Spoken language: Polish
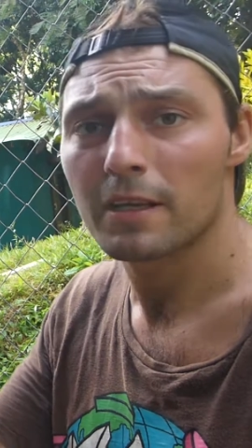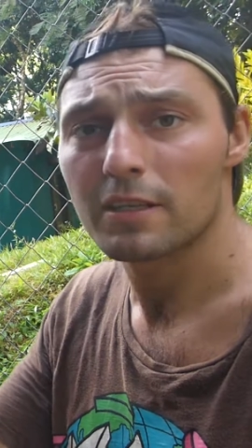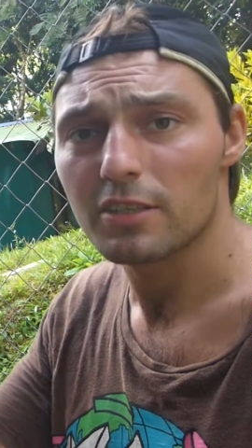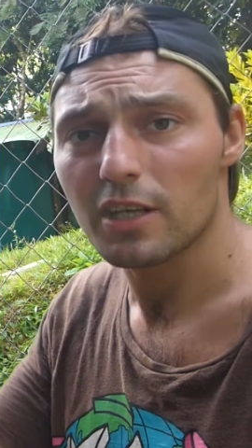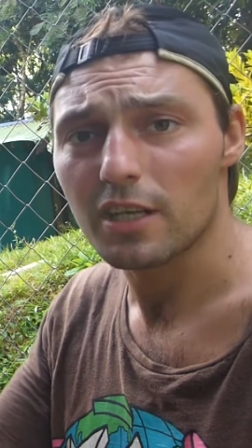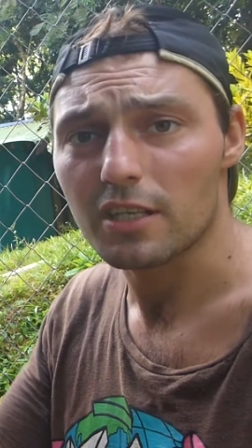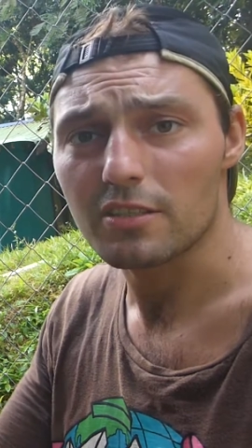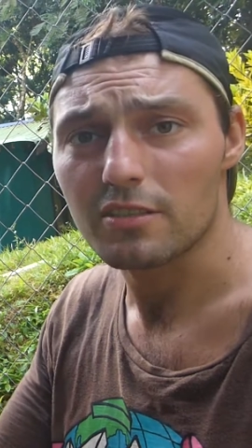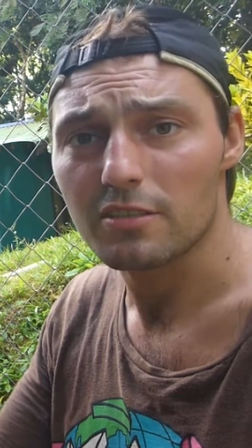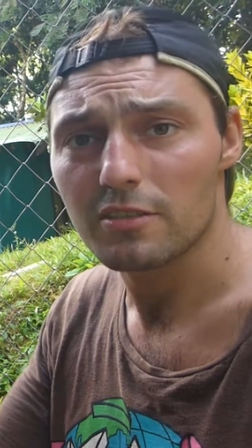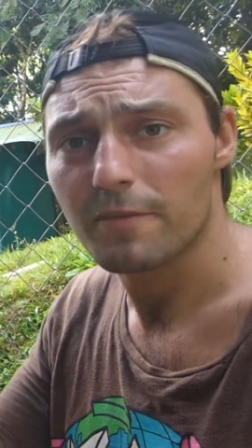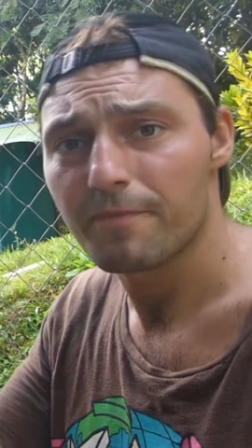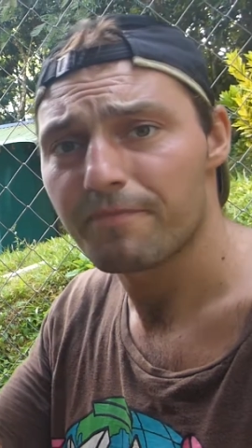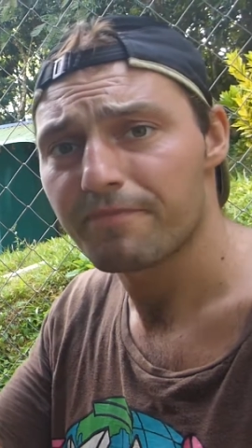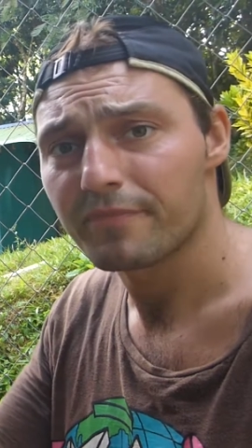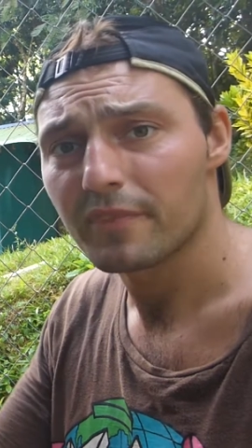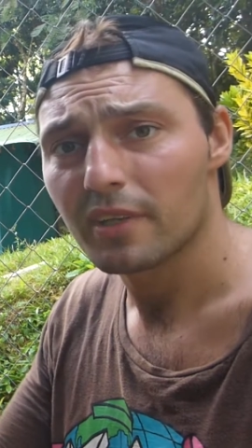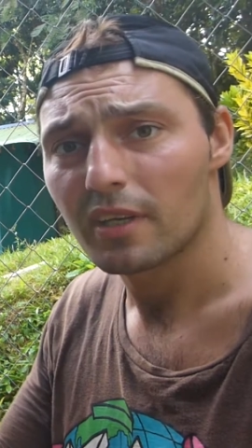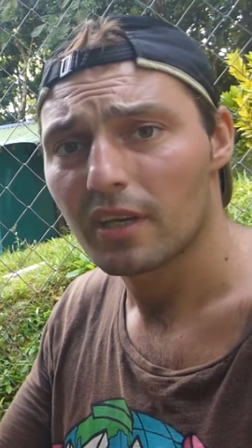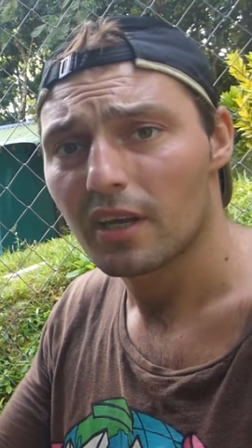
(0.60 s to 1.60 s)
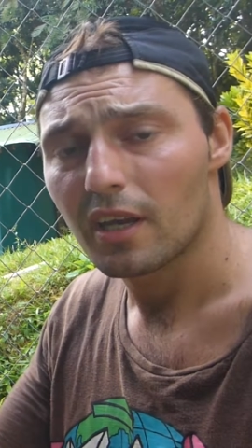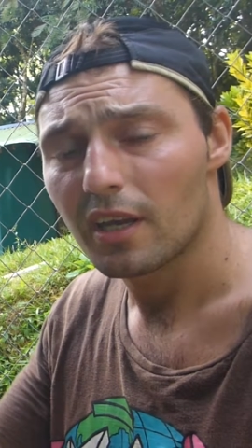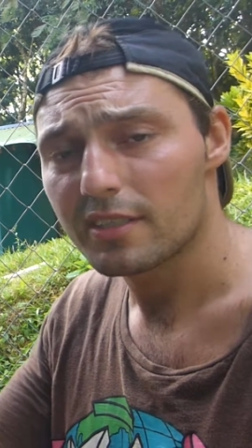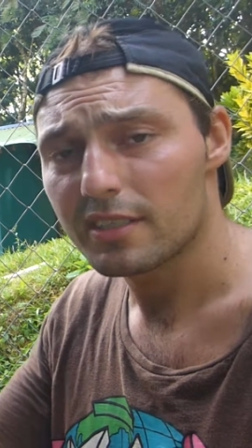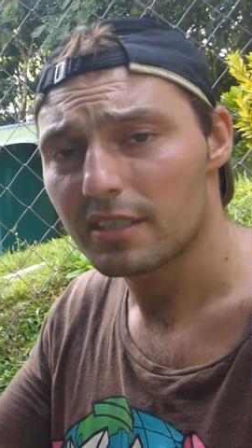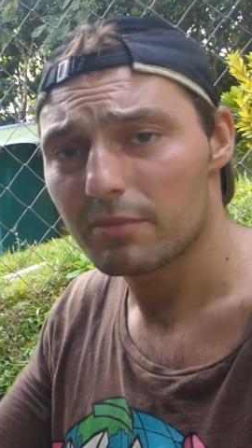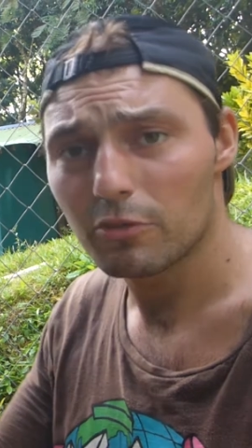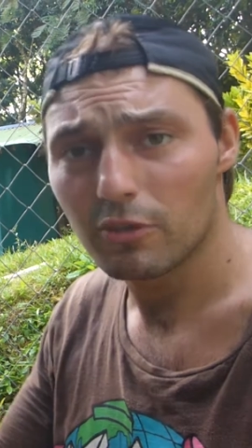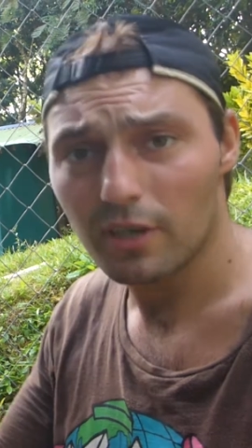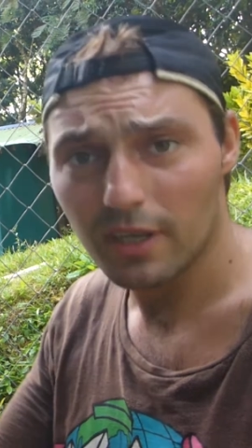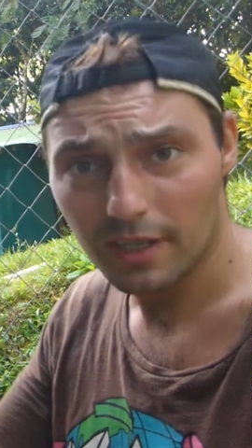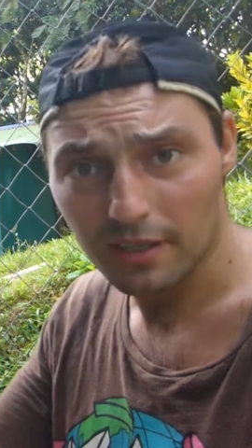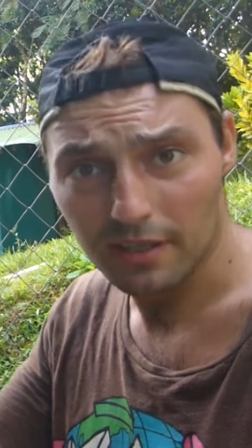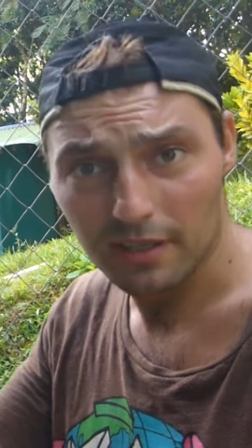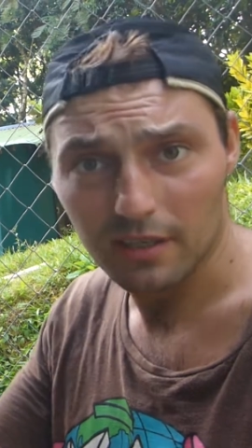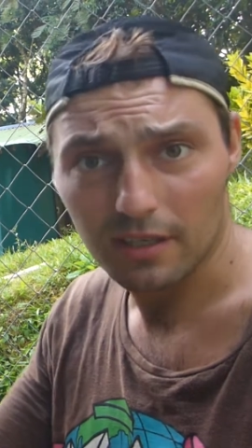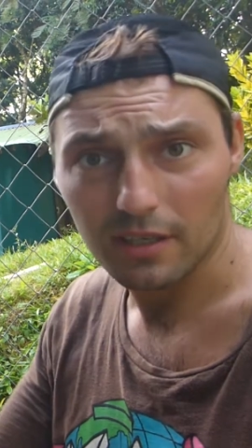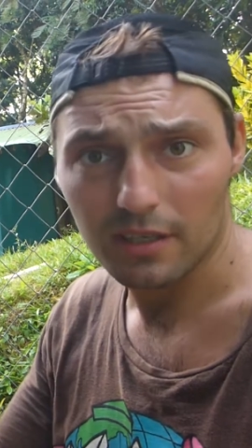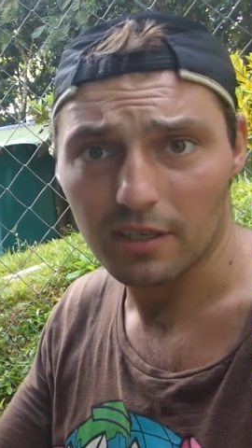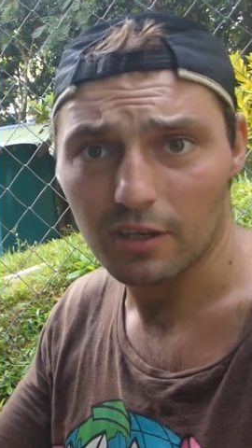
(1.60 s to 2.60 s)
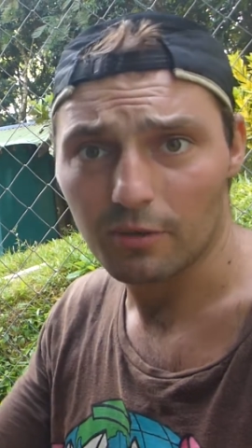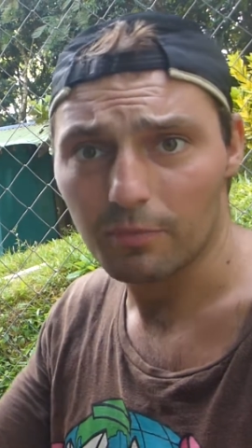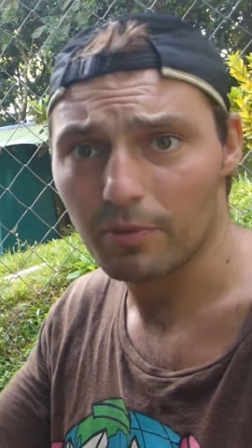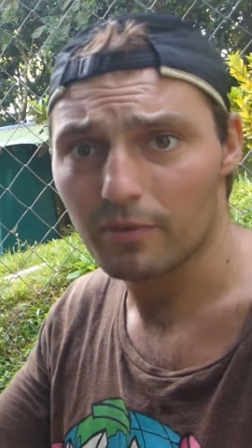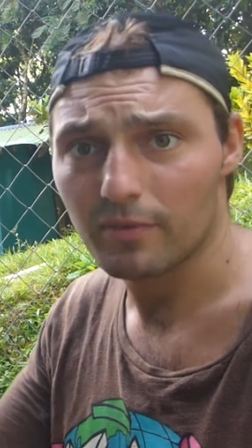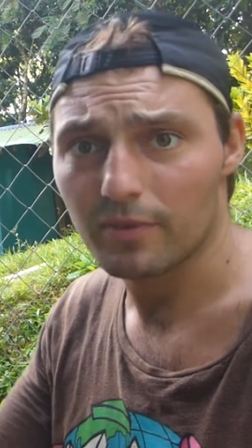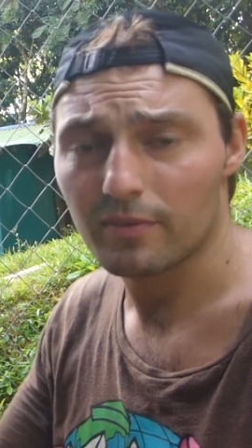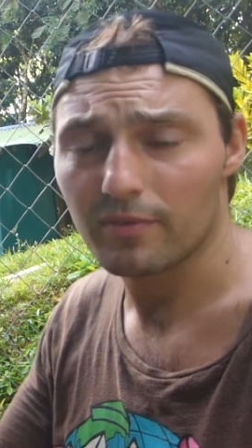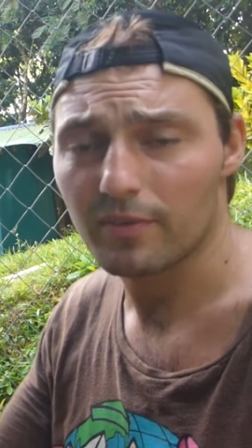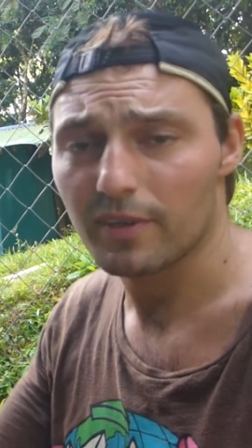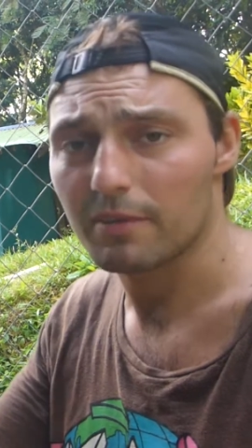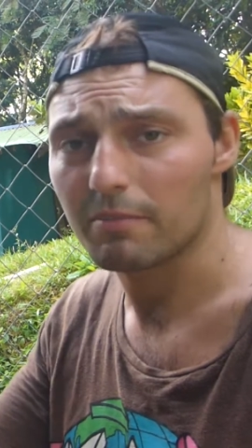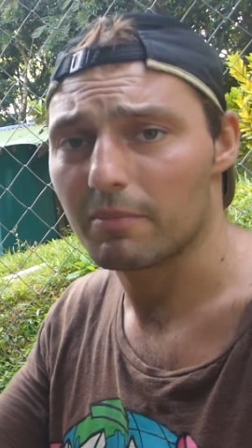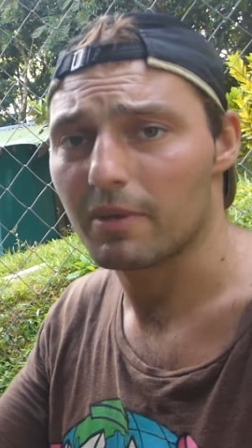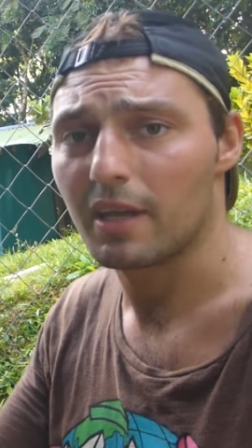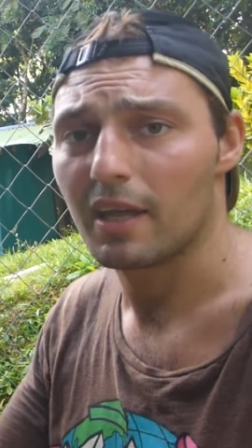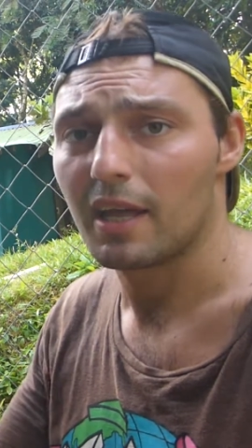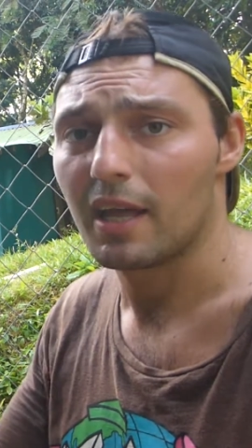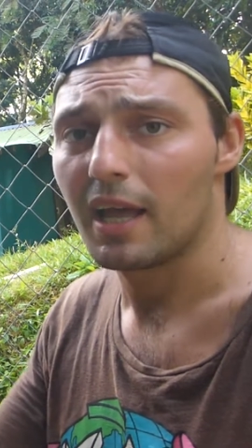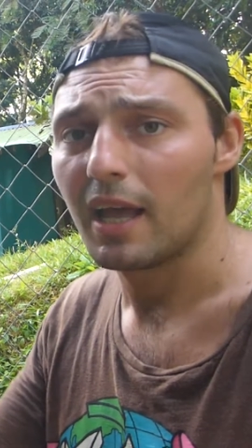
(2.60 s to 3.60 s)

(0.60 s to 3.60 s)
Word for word: Cześć, jestem Julek i opowiem Wam